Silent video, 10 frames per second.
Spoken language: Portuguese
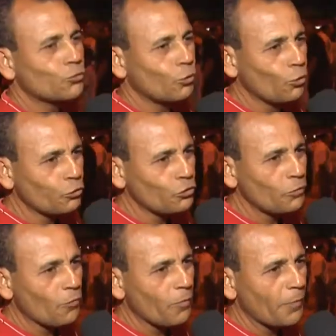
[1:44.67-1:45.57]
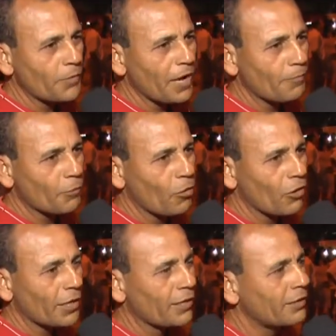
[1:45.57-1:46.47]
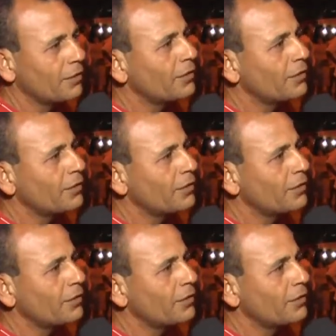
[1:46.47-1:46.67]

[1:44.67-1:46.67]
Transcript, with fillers: Tudo de bom para Pirapora,